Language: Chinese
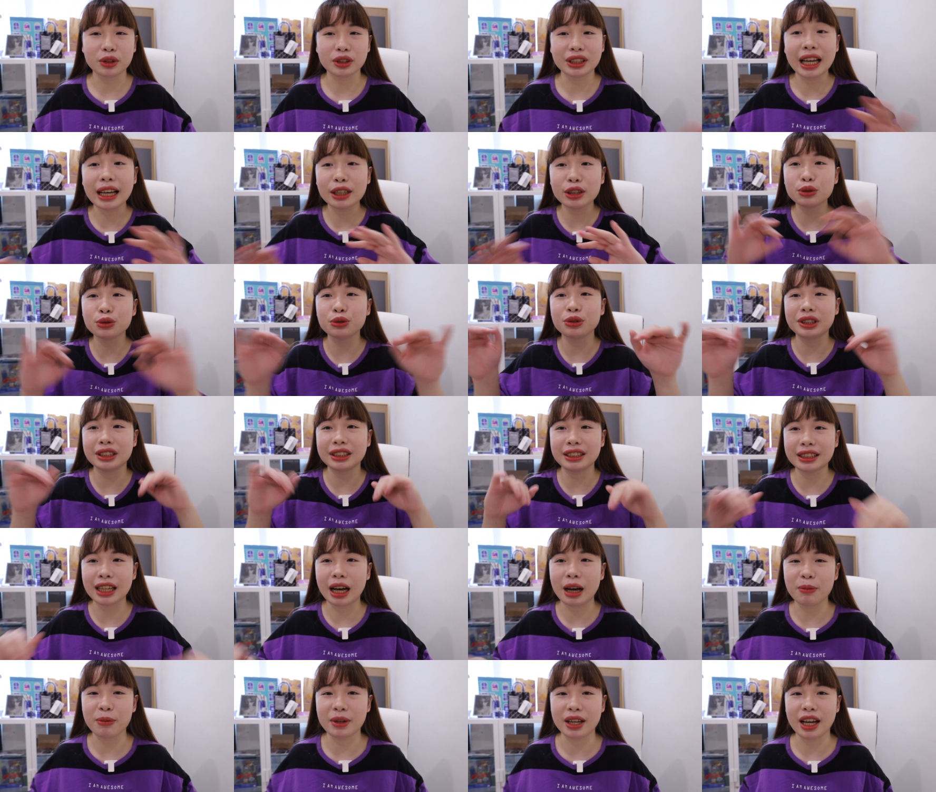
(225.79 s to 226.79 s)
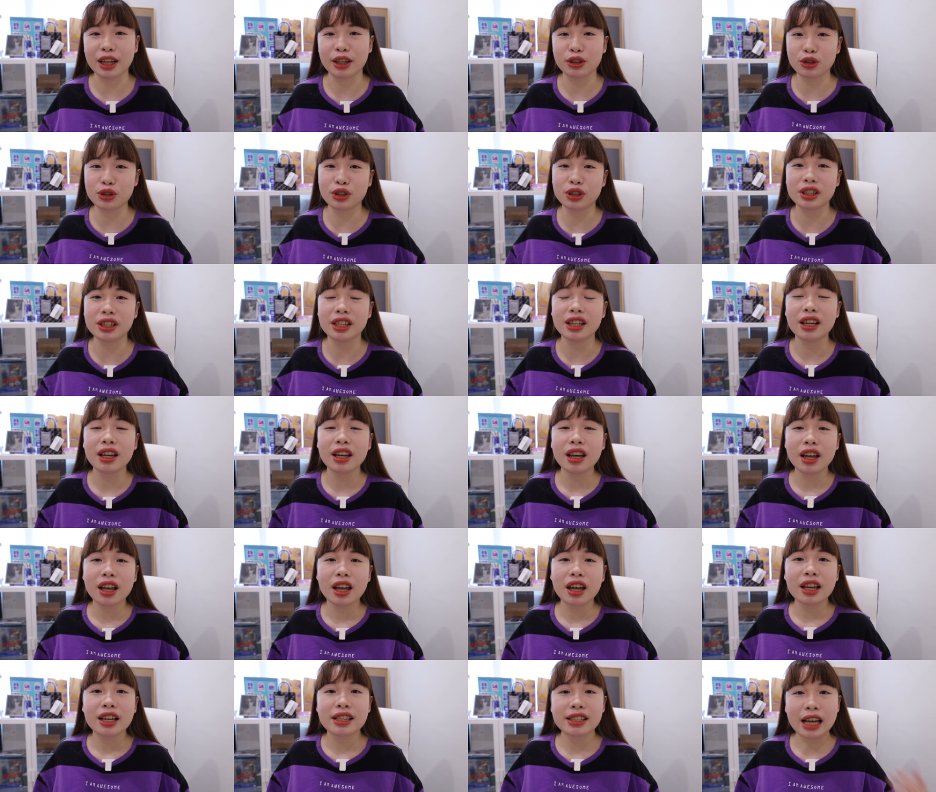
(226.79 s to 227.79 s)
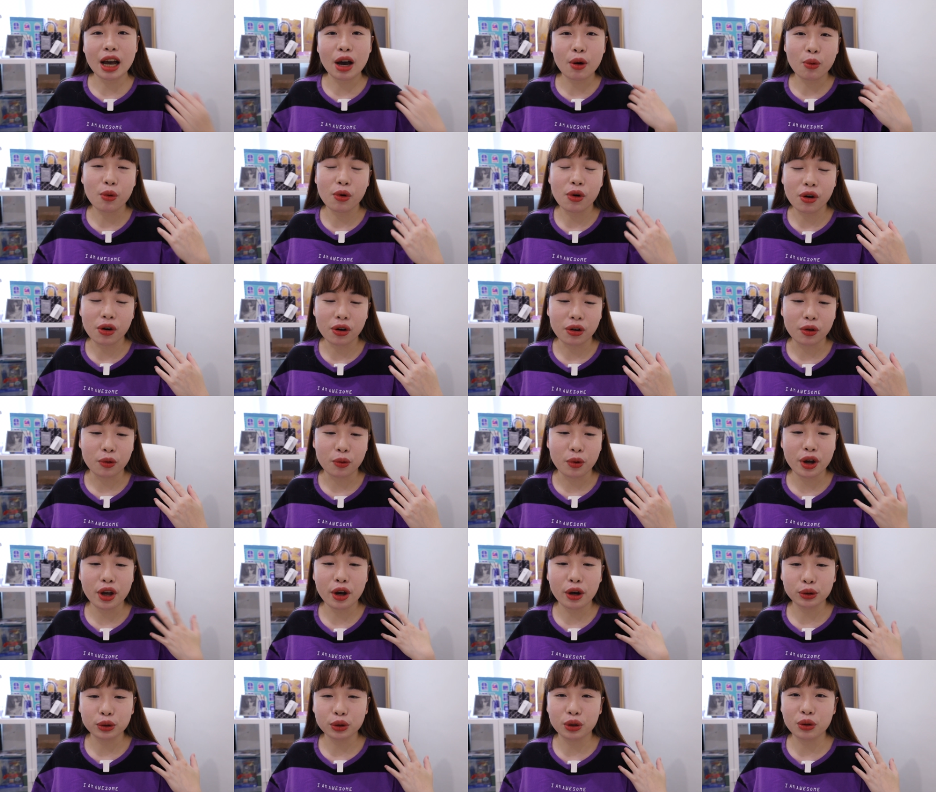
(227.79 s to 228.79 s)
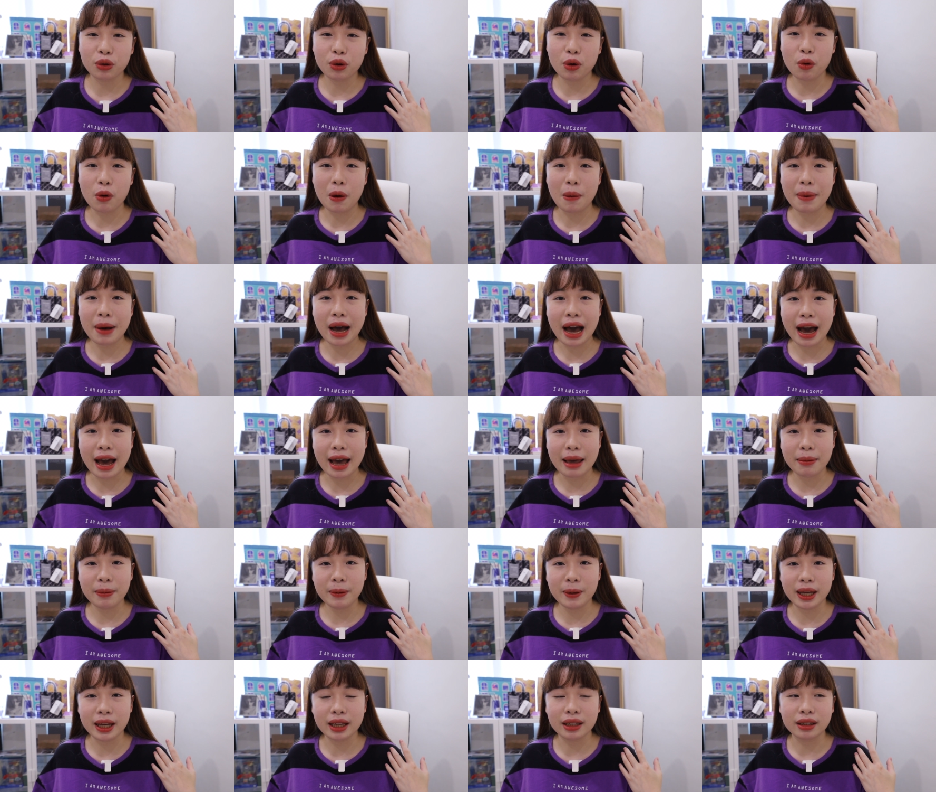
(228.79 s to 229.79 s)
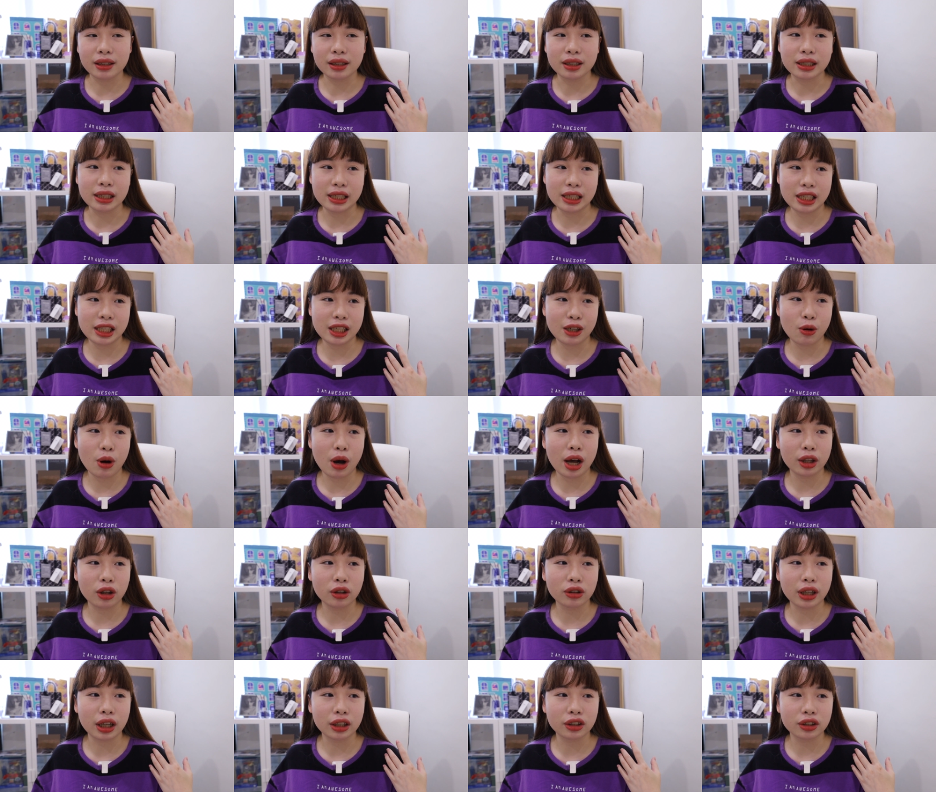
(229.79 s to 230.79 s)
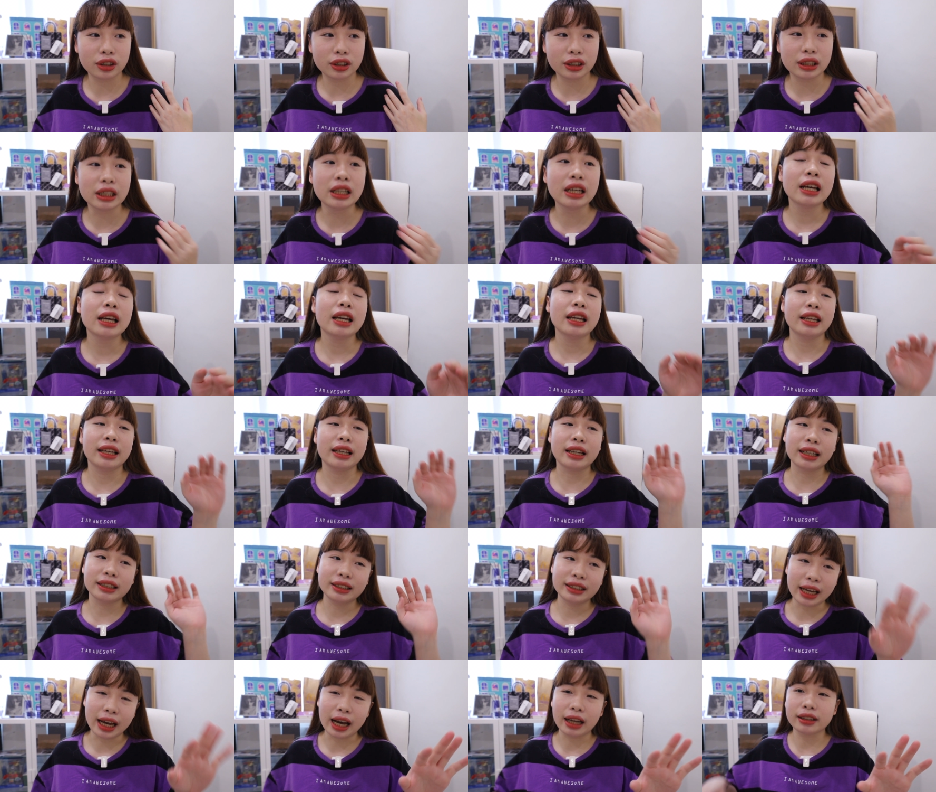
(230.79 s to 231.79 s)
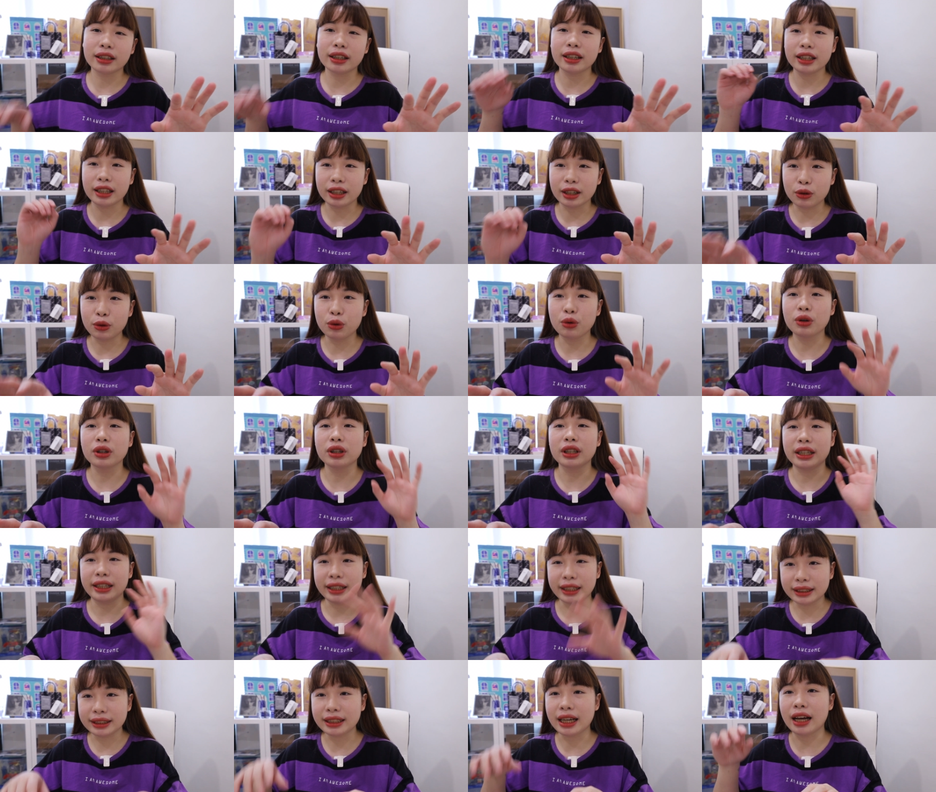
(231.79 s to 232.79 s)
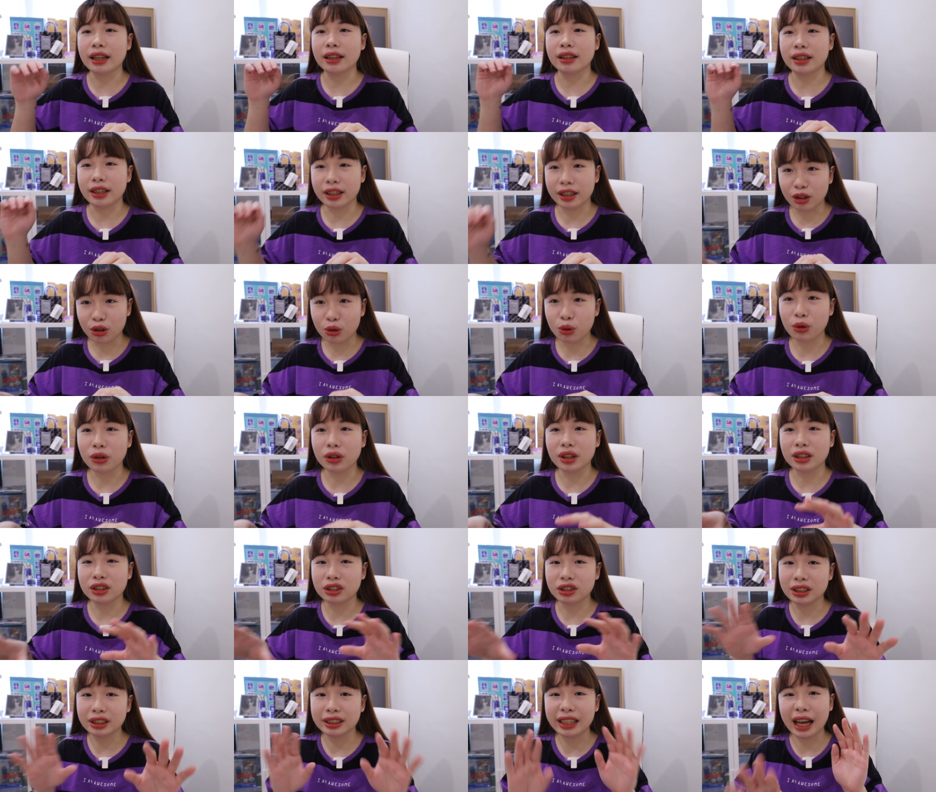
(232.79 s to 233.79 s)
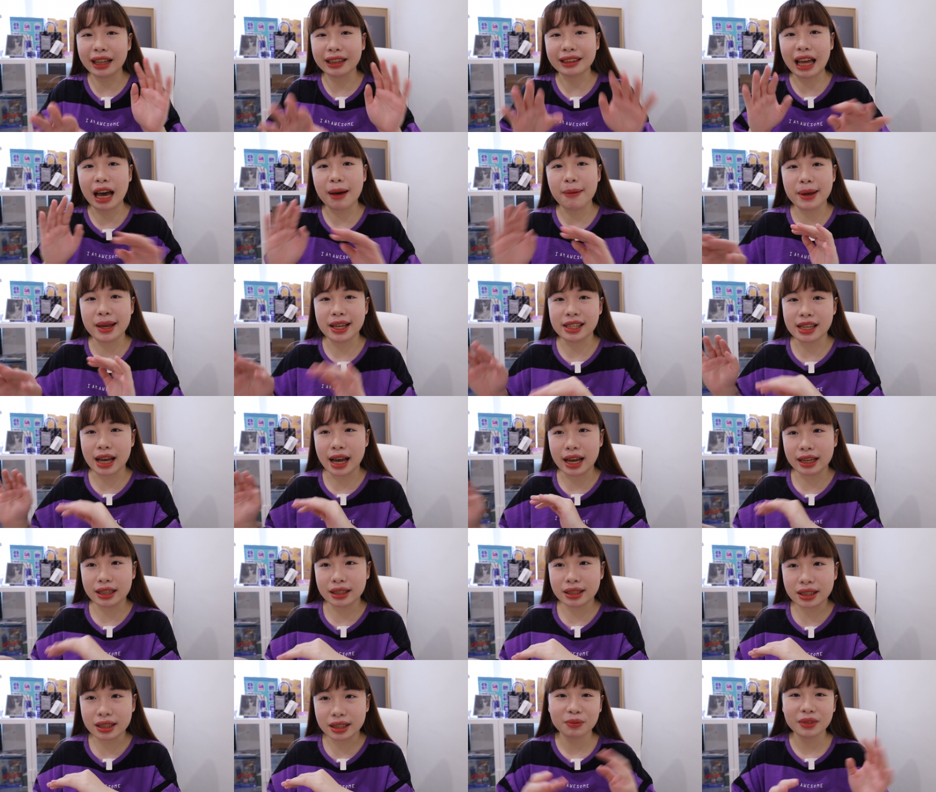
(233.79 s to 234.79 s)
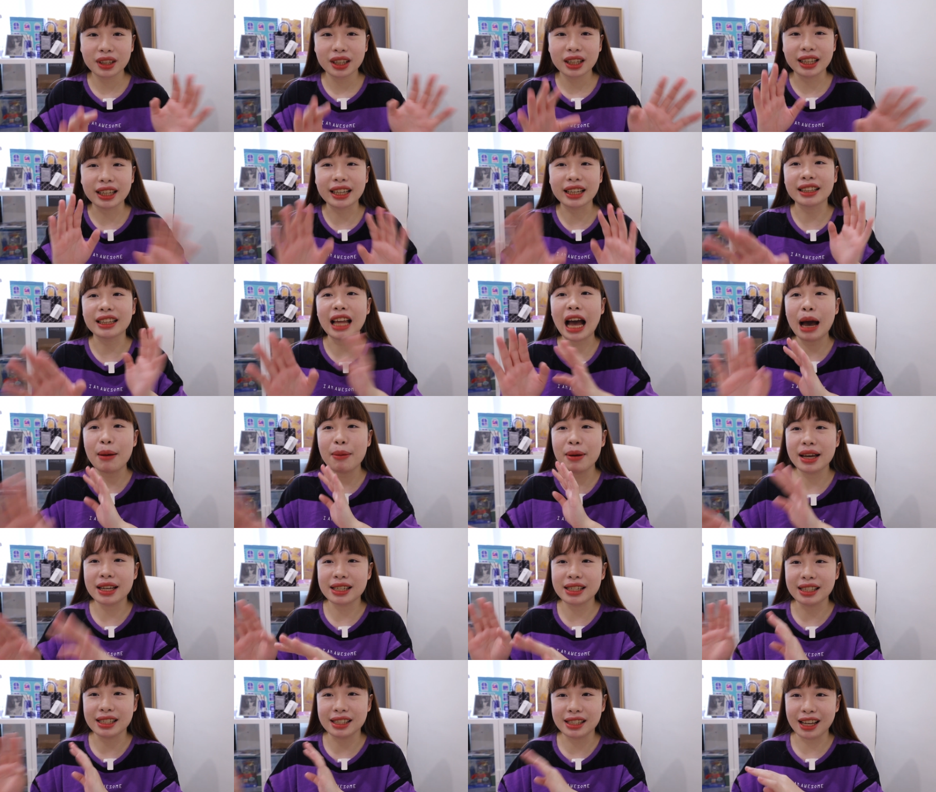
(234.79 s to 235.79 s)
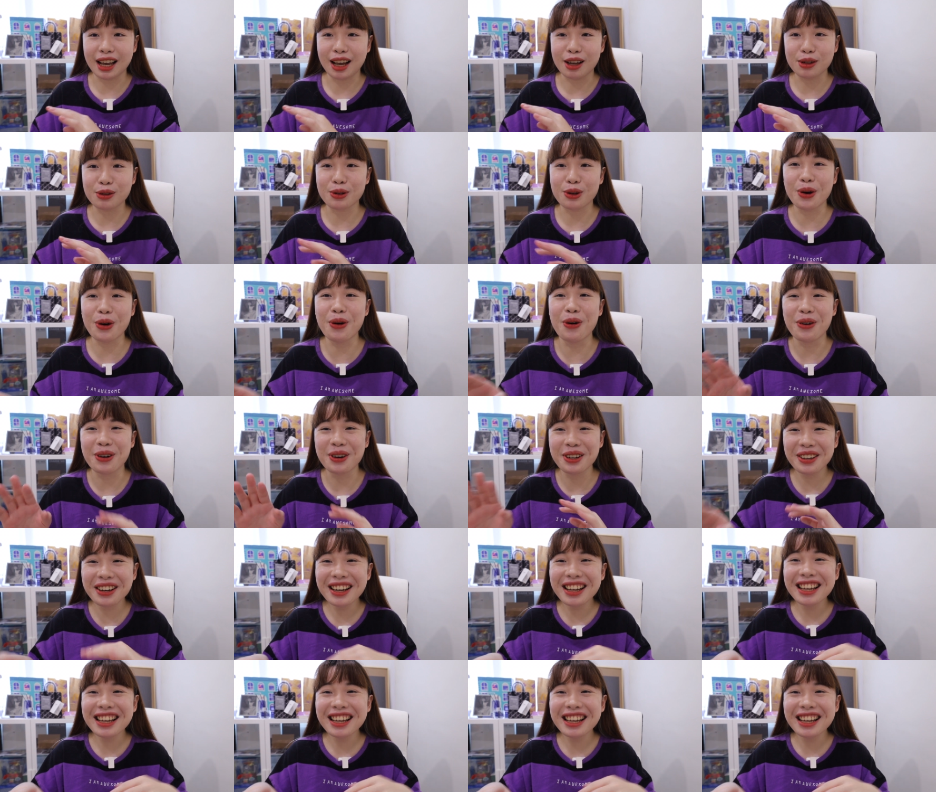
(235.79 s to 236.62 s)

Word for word: 在数字上面啊，就是像我我也有说过，我拍片的气化通常都是一个强的，一个弱的，一个强的，一个弱的，就是这样搭配在一起，一个搭配性这样，所以我